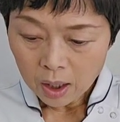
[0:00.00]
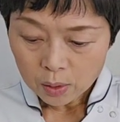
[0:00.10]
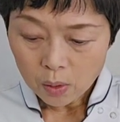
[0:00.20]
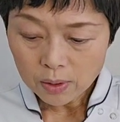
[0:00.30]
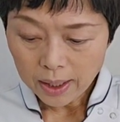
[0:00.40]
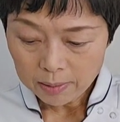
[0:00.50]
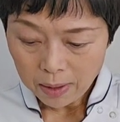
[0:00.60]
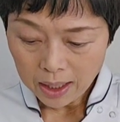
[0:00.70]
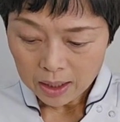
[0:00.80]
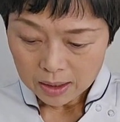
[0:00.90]
今回
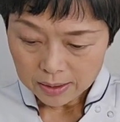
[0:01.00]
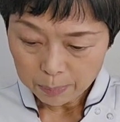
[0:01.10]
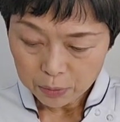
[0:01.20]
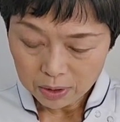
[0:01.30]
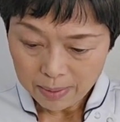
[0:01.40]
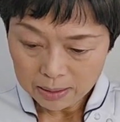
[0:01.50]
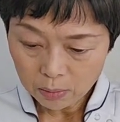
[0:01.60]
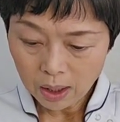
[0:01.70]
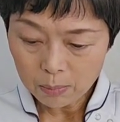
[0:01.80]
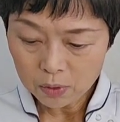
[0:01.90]
は
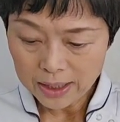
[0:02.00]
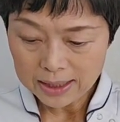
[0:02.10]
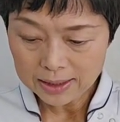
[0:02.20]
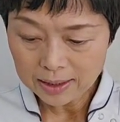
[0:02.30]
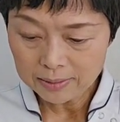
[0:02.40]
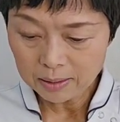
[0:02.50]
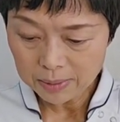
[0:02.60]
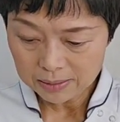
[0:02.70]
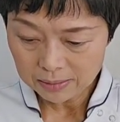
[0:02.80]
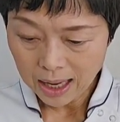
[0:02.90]
サプリメントが問題になってい
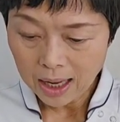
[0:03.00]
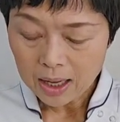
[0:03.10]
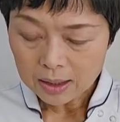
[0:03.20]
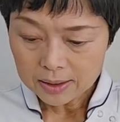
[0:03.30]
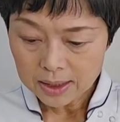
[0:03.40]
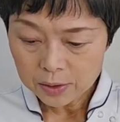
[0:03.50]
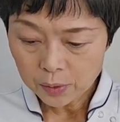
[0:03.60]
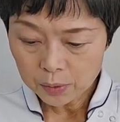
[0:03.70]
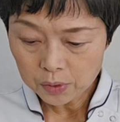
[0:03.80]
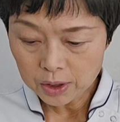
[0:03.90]
ますが、腎
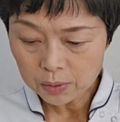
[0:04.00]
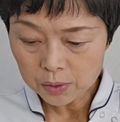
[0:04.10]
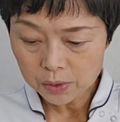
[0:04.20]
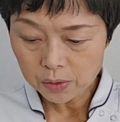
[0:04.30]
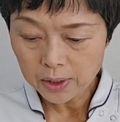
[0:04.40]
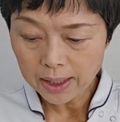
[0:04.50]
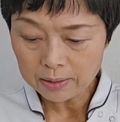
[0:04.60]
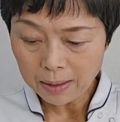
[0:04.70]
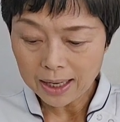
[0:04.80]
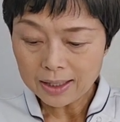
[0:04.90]
臓の機能障害
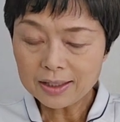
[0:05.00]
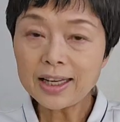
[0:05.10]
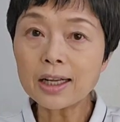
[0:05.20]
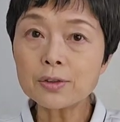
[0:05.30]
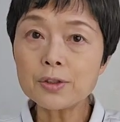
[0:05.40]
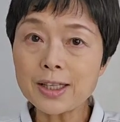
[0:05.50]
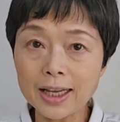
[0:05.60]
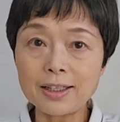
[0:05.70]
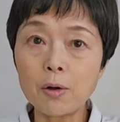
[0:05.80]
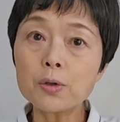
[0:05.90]
は薬
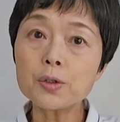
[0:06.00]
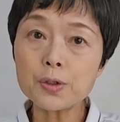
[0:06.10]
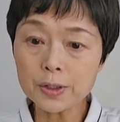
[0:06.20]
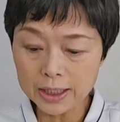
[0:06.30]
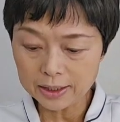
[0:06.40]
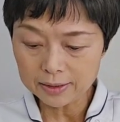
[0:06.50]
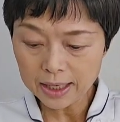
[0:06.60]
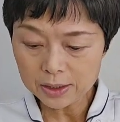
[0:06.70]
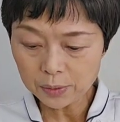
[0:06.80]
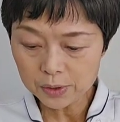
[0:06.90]
剤、お薬
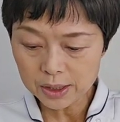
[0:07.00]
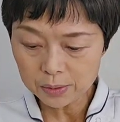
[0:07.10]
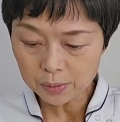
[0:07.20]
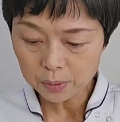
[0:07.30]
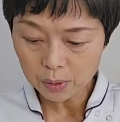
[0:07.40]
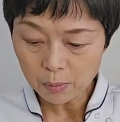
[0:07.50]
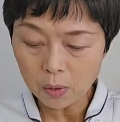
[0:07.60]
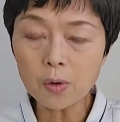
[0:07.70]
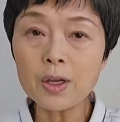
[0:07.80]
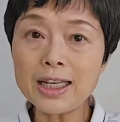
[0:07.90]
で生じることも
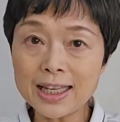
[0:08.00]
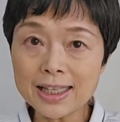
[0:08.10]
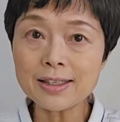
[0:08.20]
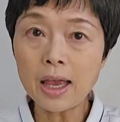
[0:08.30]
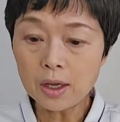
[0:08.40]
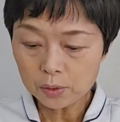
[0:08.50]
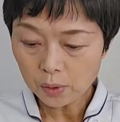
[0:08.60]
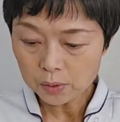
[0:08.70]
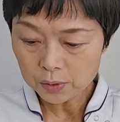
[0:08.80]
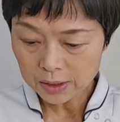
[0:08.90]
多いんです。
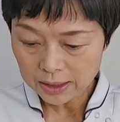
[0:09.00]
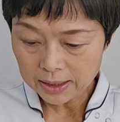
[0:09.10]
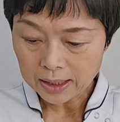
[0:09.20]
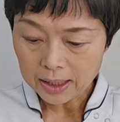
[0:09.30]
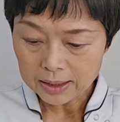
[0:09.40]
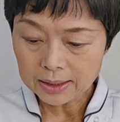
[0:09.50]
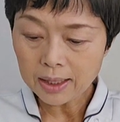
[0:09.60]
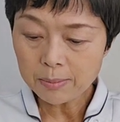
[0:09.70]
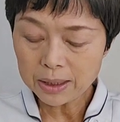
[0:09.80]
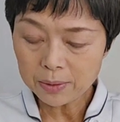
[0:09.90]
特に
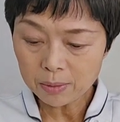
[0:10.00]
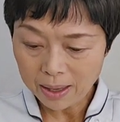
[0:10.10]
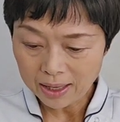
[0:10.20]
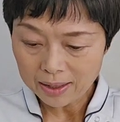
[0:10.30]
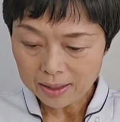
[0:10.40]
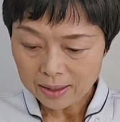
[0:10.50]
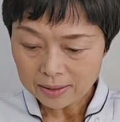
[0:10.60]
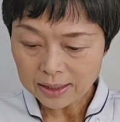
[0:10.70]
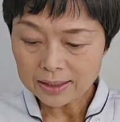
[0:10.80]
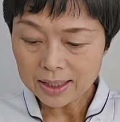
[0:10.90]
痛み止め、
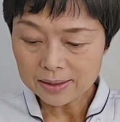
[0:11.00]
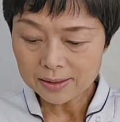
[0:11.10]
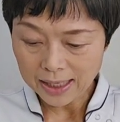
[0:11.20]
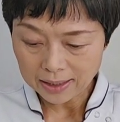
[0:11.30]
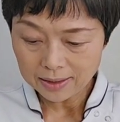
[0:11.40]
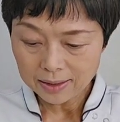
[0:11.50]
解熱剤、